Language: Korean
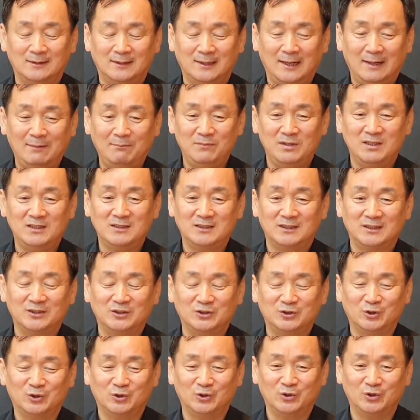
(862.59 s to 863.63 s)

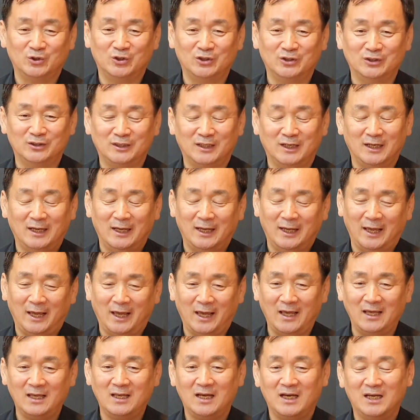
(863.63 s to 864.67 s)
합리적인 종교는
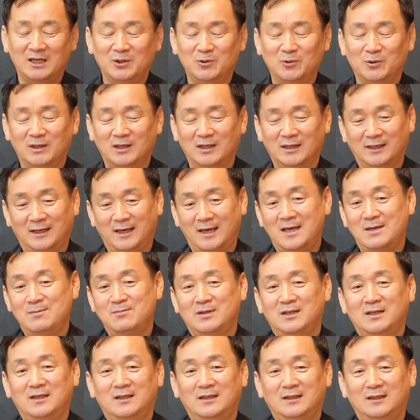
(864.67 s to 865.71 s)
AI와
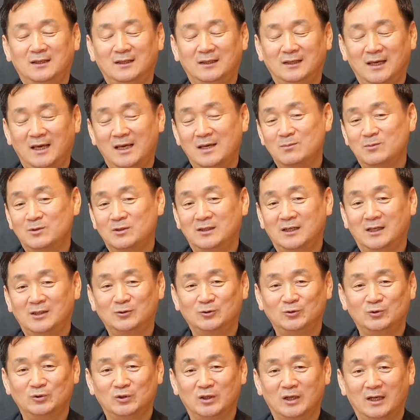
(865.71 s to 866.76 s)
게임이 게임을 할
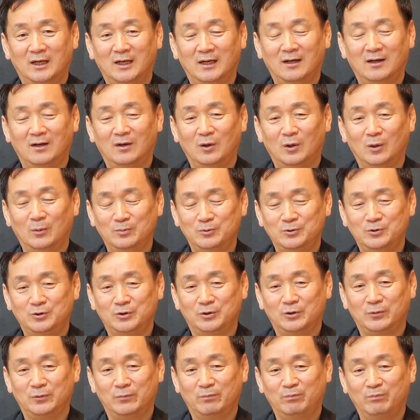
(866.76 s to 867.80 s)
수가
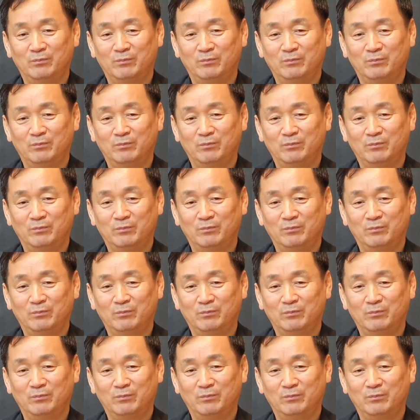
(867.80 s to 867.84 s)
없죠.